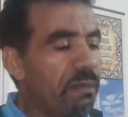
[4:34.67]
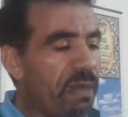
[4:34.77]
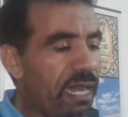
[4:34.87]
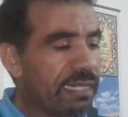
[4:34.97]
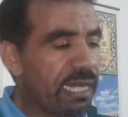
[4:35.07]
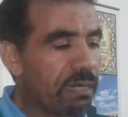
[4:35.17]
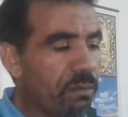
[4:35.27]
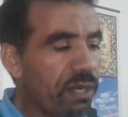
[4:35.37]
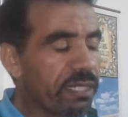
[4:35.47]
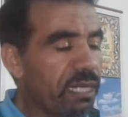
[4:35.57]
محل تاع
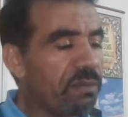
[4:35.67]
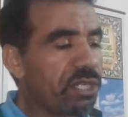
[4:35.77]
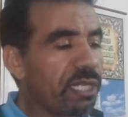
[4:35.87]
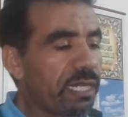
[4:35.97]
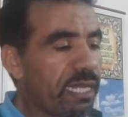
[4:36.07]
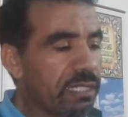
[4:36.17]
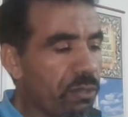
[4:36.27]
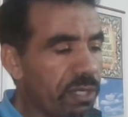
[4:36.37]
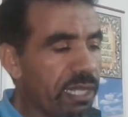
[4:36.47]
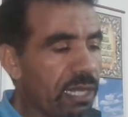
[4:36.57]
المواطن باش يلقى
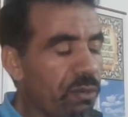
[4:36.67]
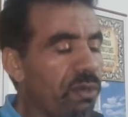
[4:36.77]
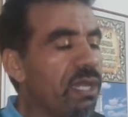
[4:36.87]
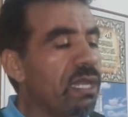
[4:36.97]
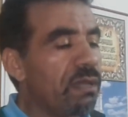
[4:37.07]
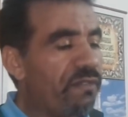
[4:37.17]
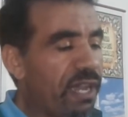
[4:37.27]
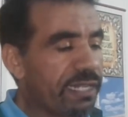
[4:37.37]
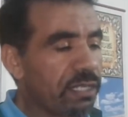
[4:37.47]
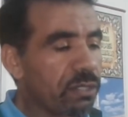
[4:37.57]
الدواء ديالو
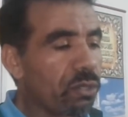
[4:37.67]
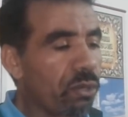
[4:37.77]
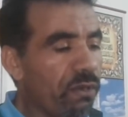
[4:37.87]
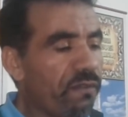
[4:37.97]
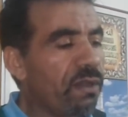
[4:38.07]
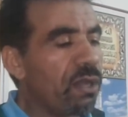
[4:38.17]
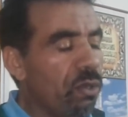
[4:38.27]
في احسن الظروف